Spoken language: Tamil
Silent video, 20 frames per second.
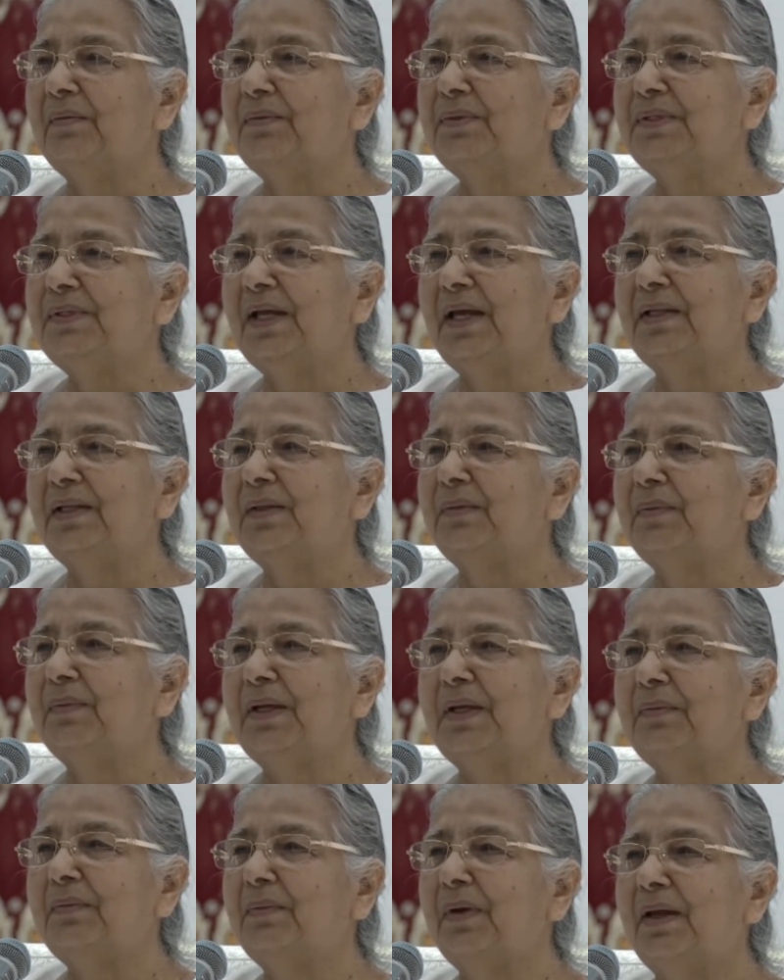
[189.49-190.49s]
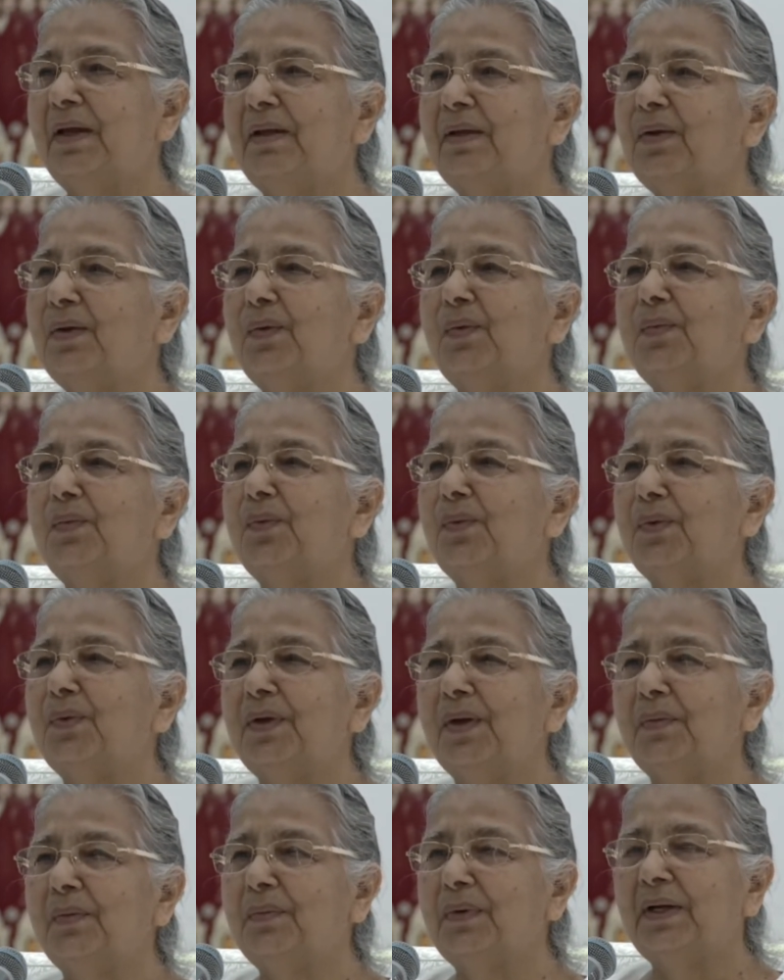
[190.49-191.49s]
தாதி குழந்தை பிறந்ததுலேருந்தே
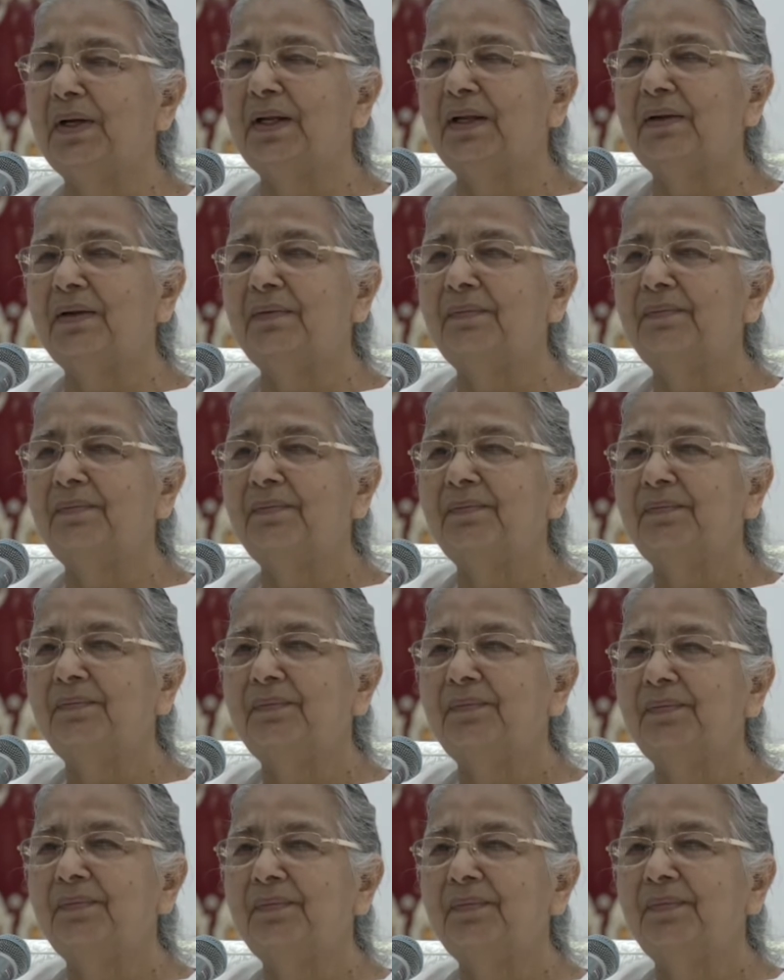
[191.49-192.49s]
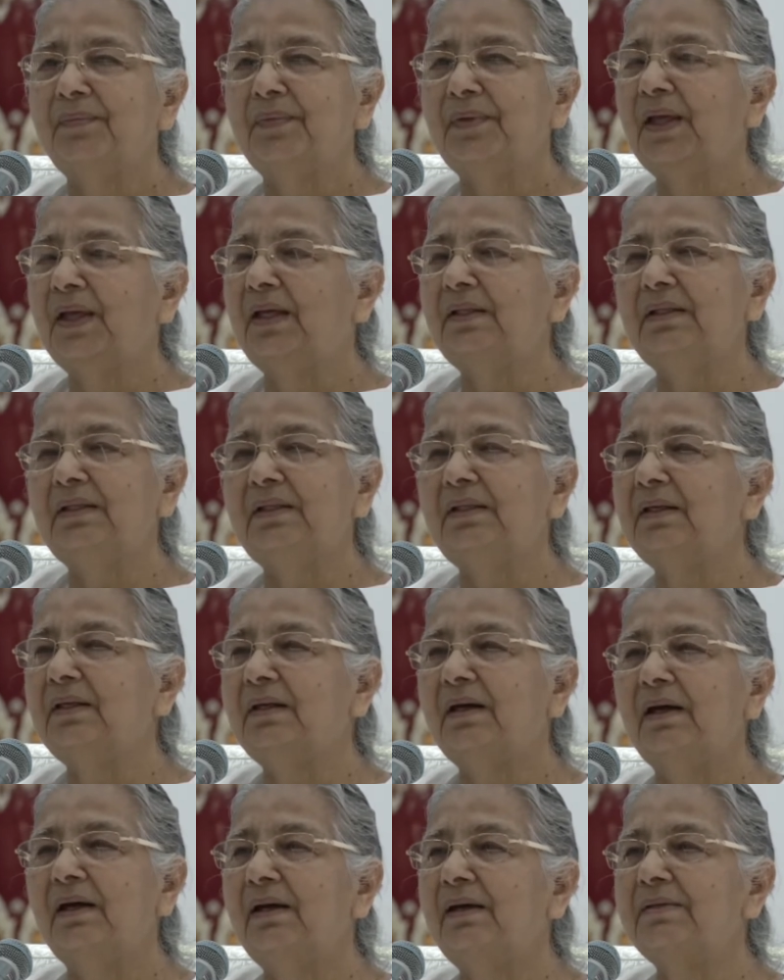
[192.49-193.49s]
வந்து க பார்வை
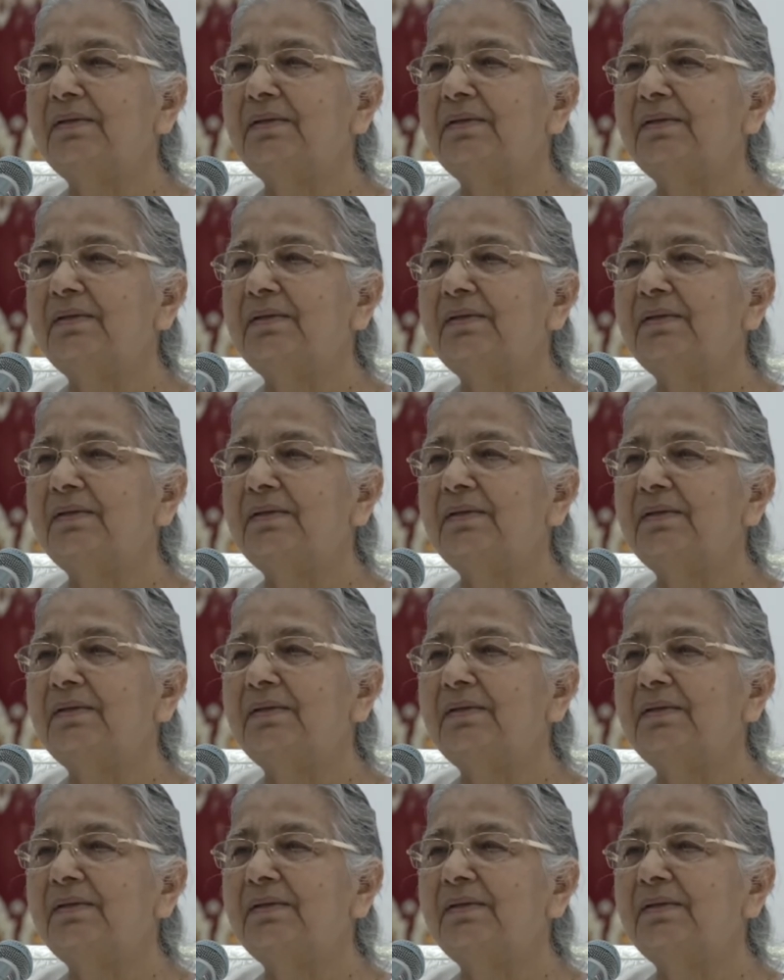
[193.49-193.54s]
இல்லை